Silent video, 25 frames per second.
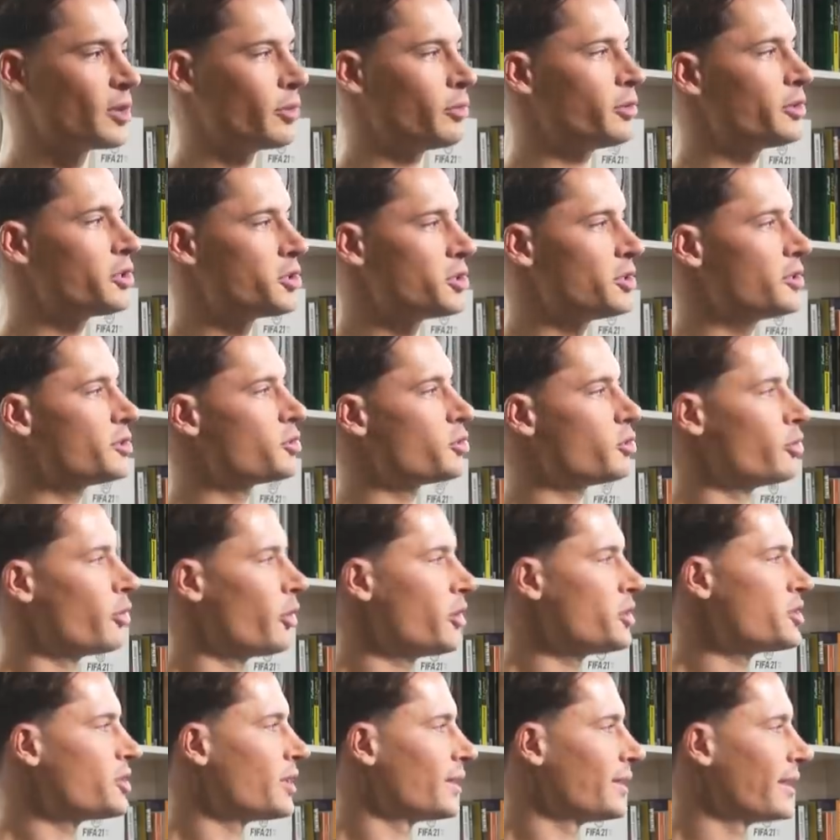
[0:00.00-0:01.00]
Der Unterschied zu
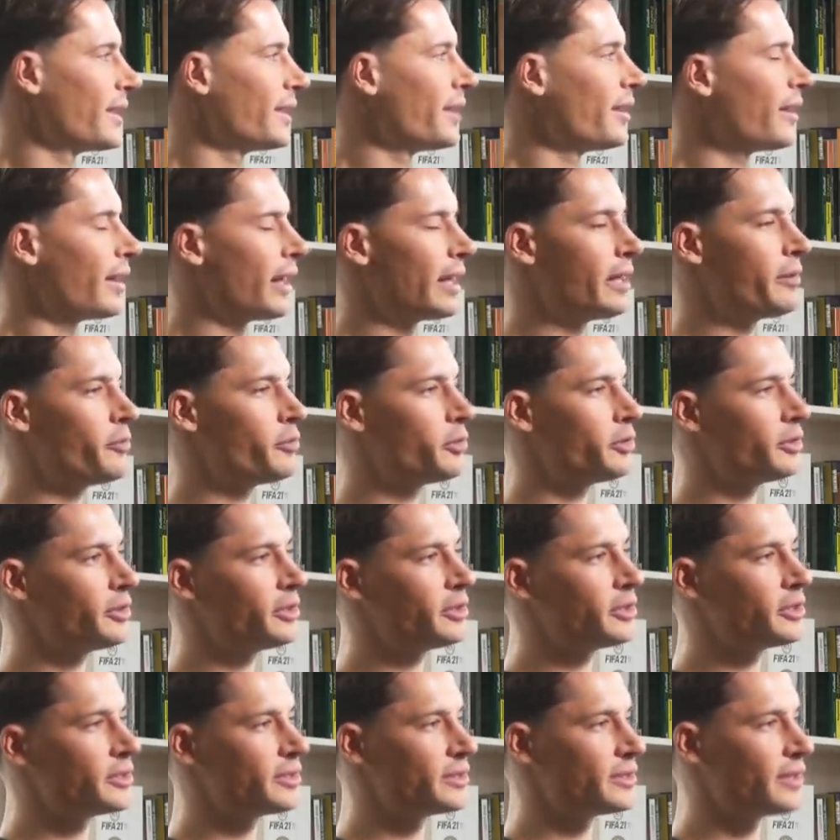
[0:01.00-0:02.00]
Deutschland generell würde
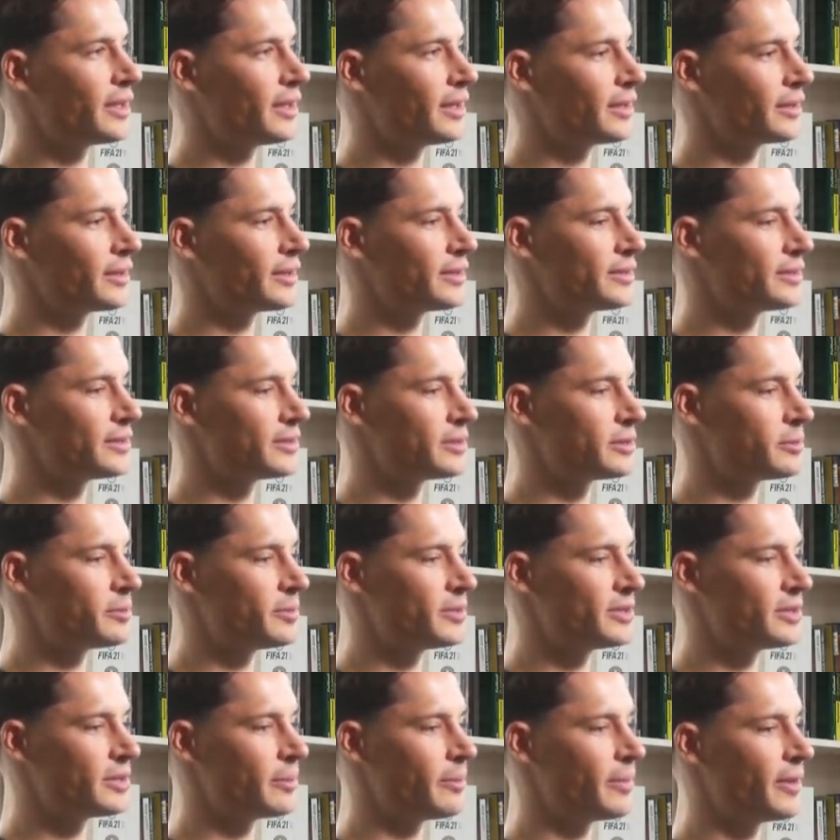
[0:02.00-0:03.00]
ich sagen, dass es ein
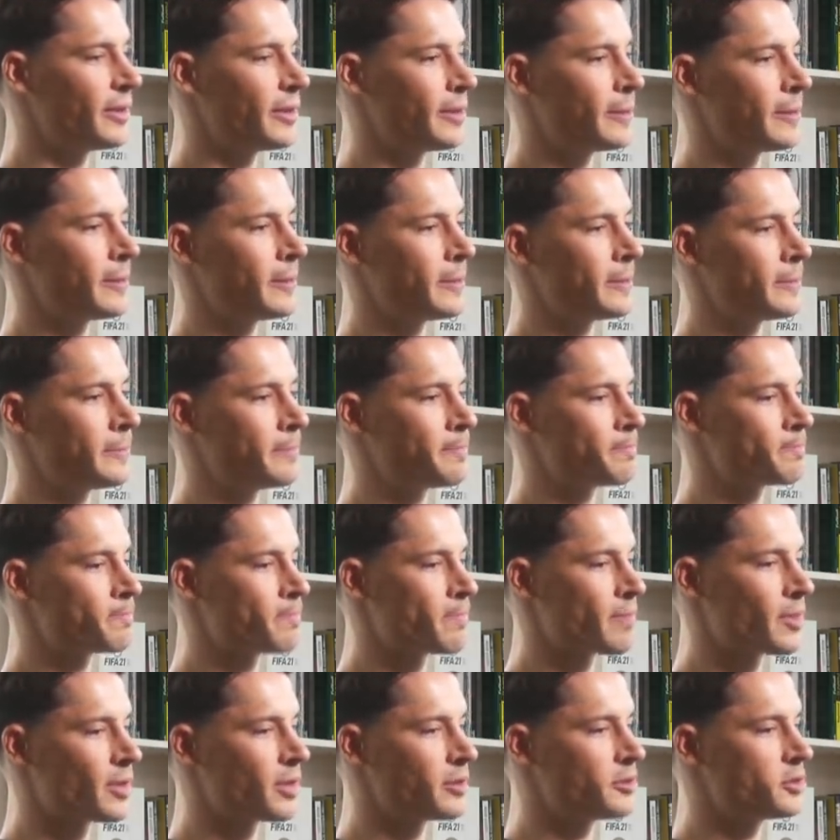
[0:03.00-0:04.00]
bisschen mehr
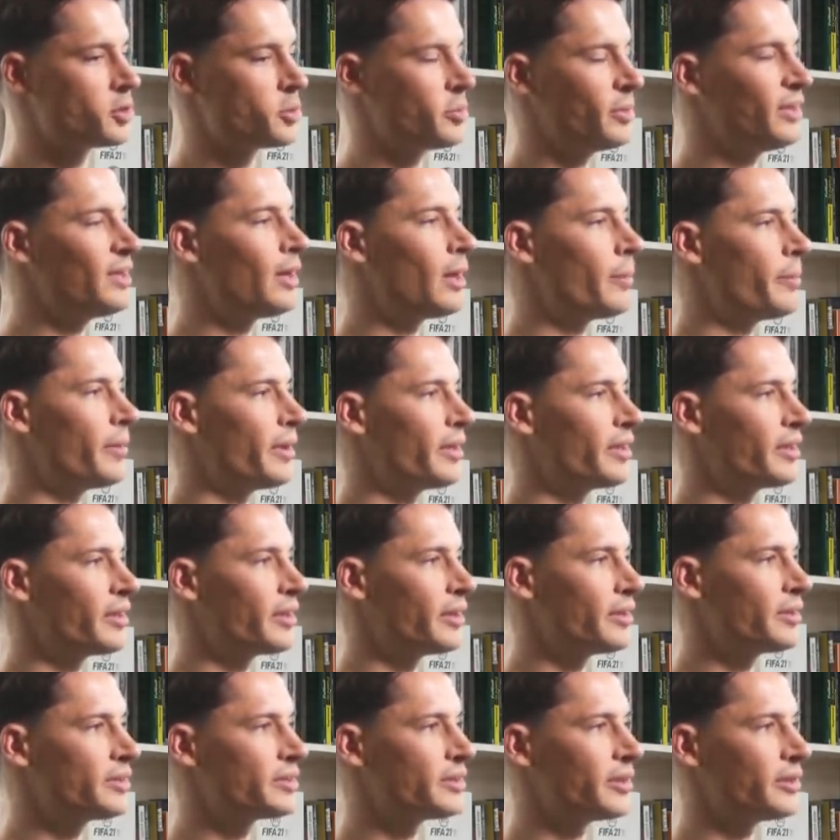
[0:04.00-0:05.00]
ähm,
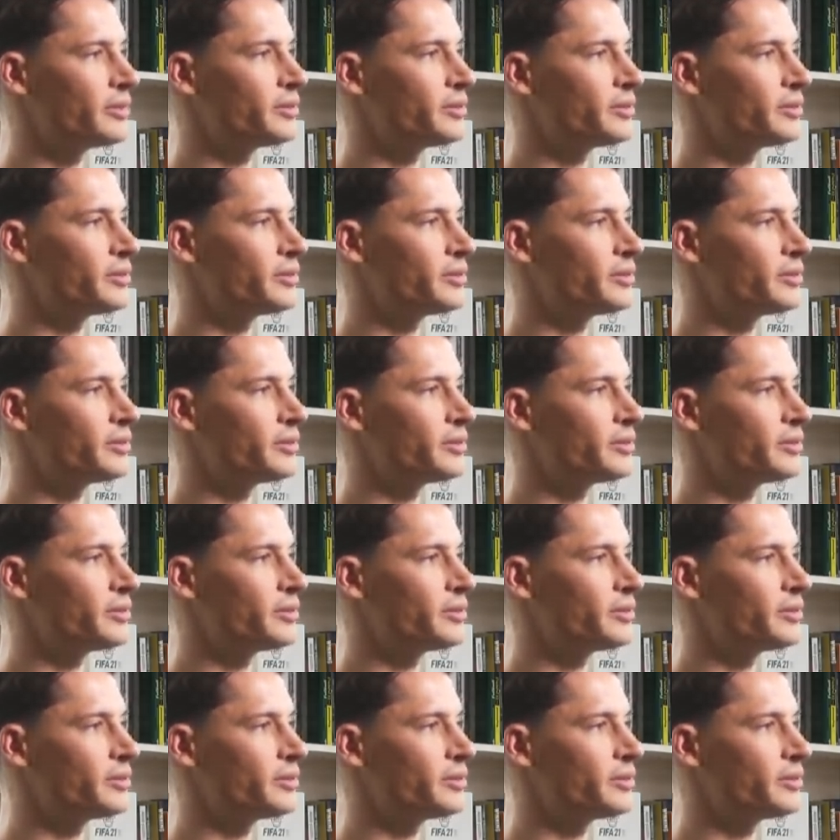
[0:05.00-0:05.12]
spielabhängig ist.